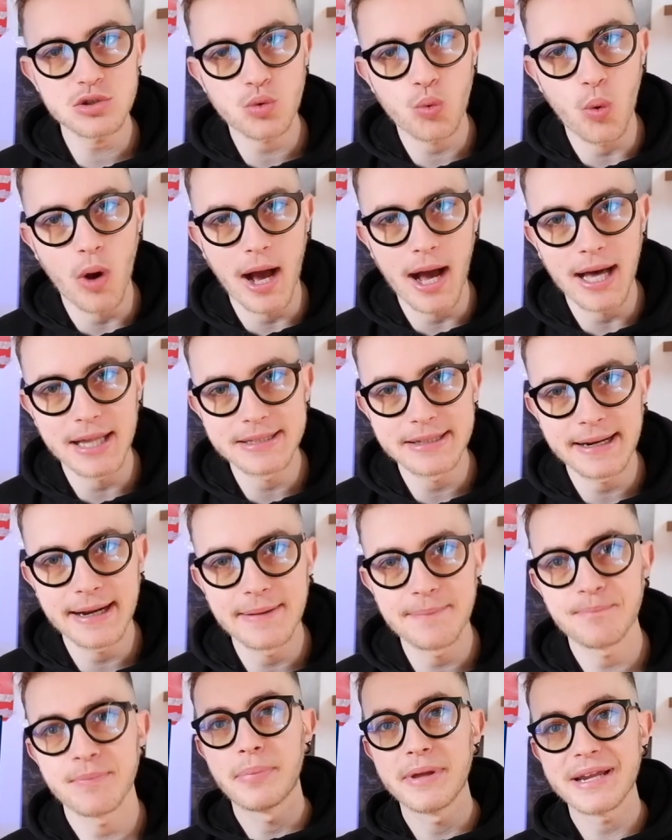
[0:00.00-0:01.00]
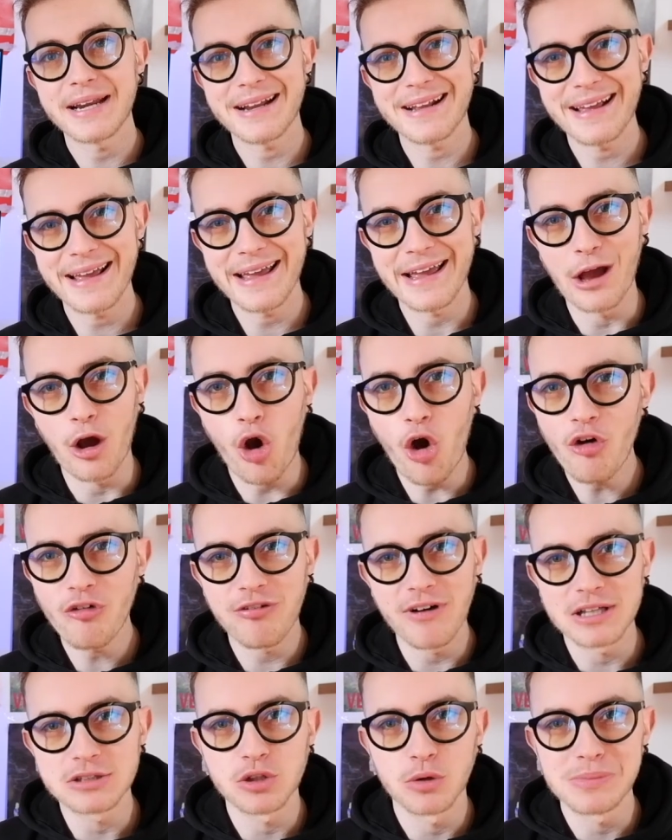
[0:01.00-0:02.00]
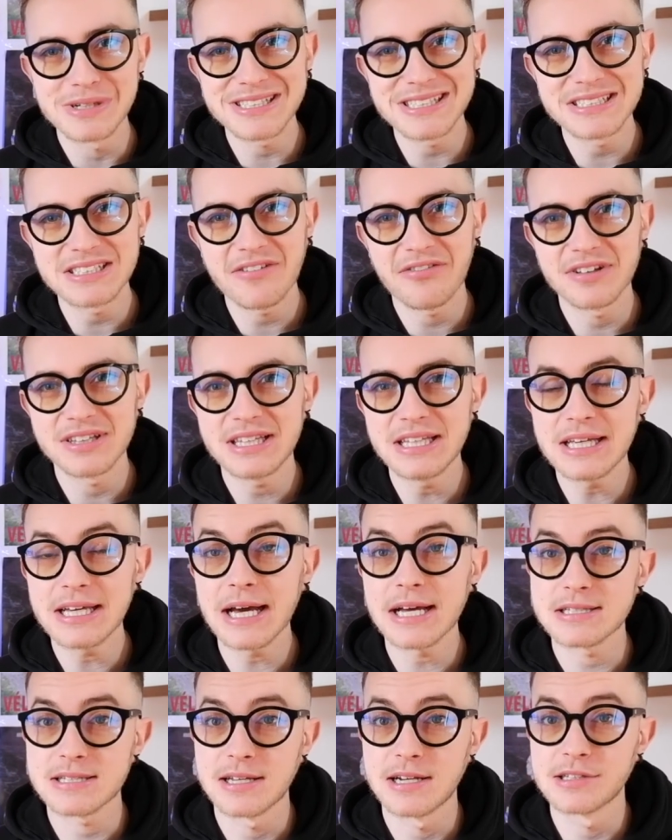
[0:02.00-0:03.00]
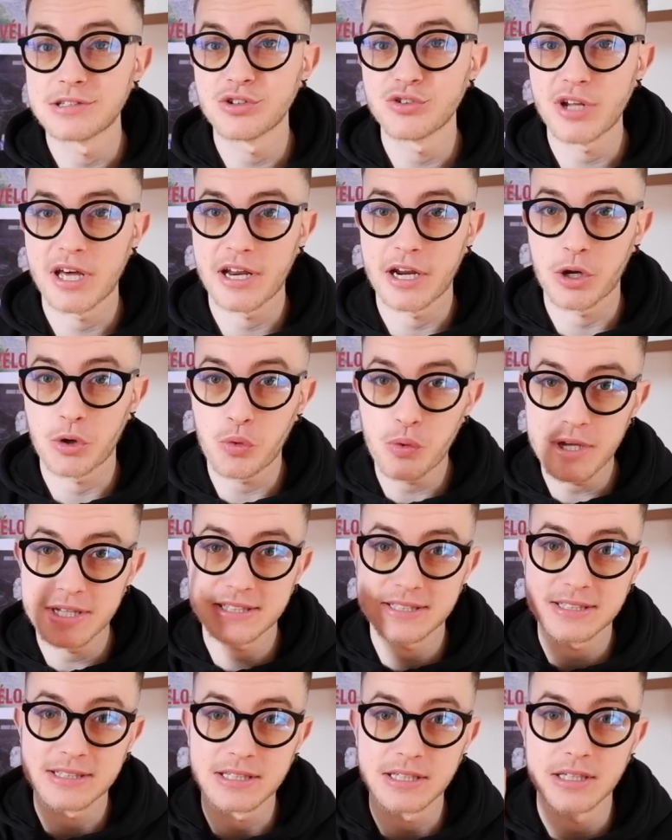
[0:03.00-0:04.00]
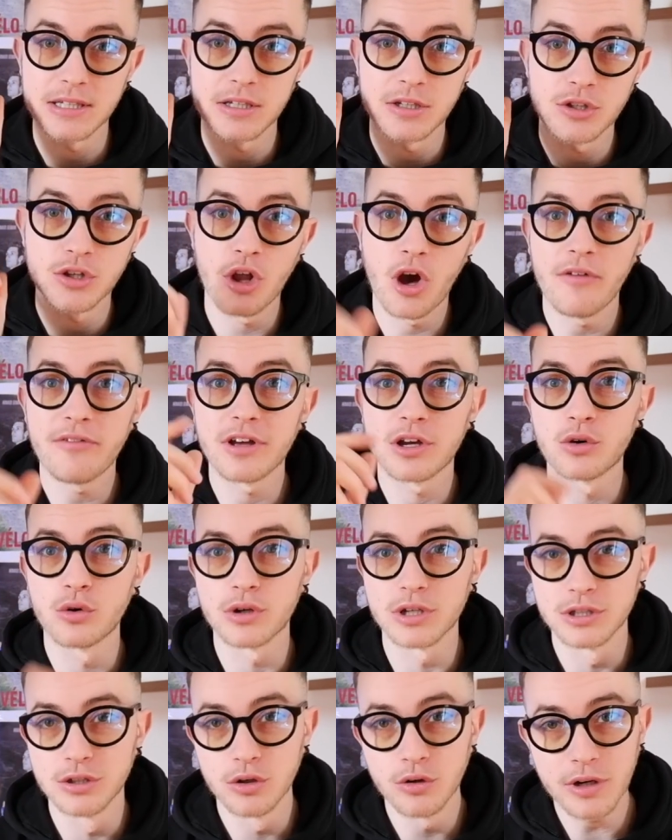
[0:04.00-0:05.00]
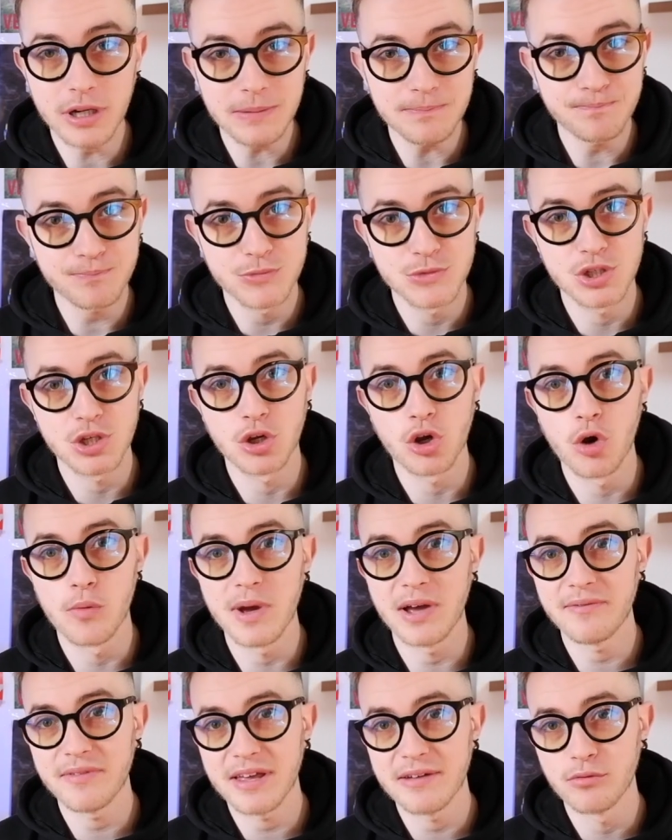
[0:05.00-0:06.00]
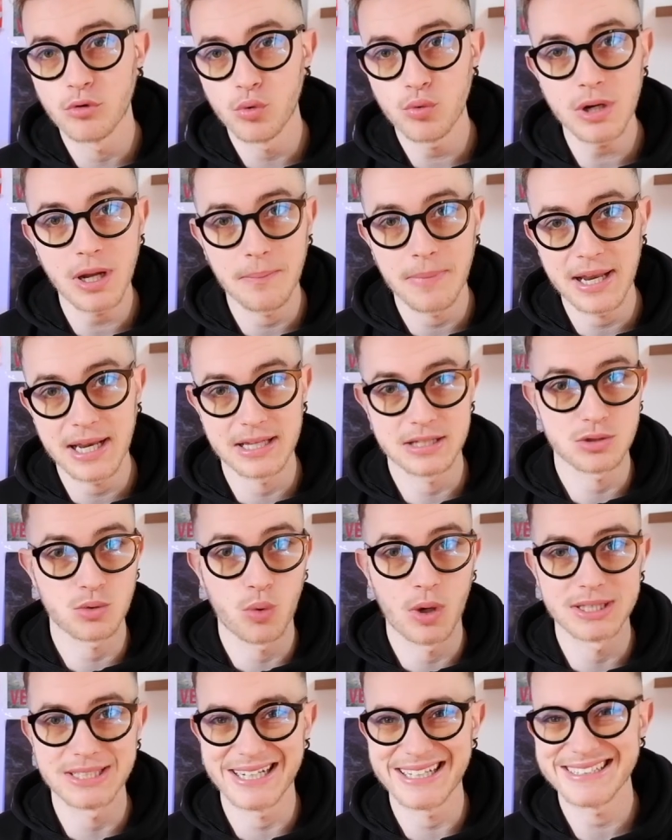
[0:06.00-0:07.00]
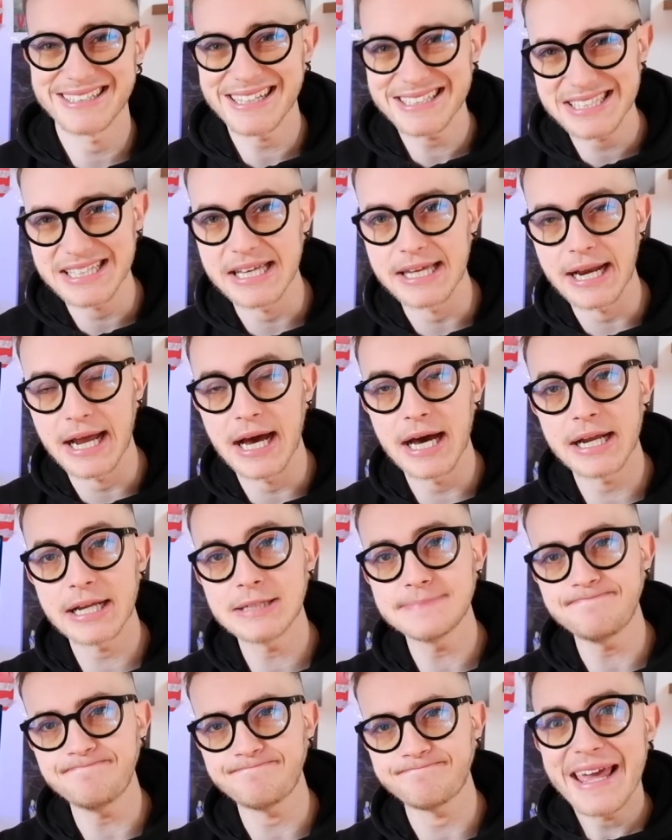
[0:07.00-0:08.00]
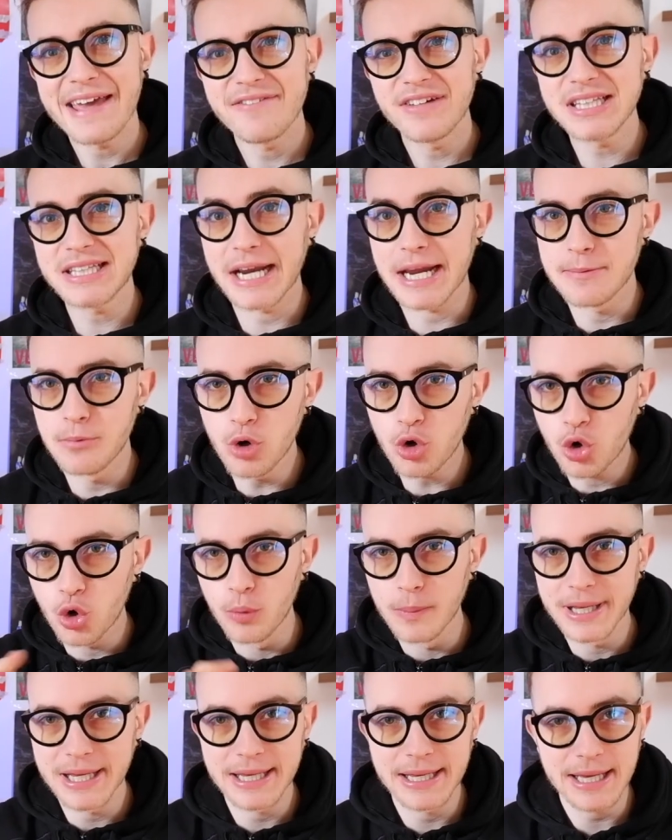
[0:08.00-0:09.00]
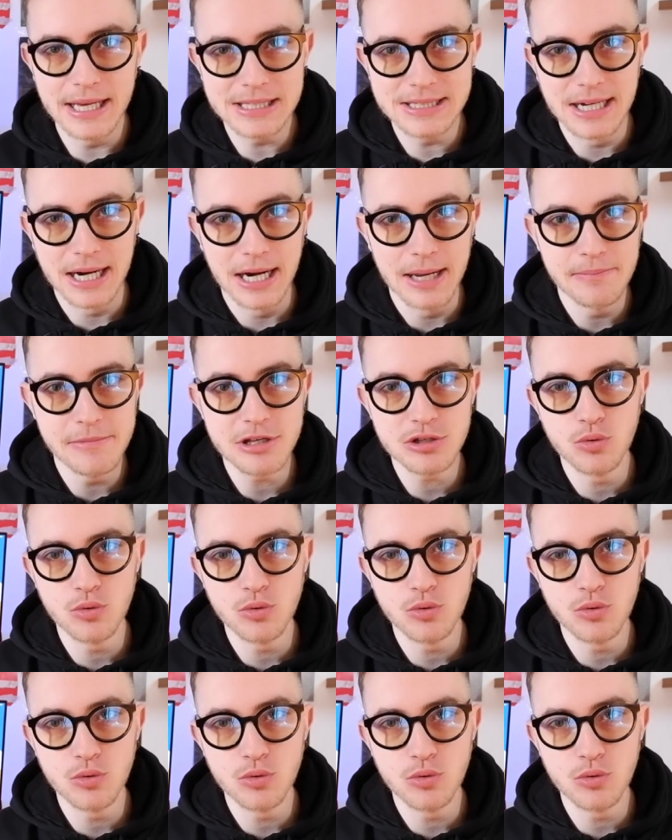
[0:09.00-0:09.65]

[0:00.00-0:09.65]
squadra perché ho fatto abbastanza fatica a selezionare questi 9 corridori siccome avevo una bella squadra da schierare e vedremo come andrà la mia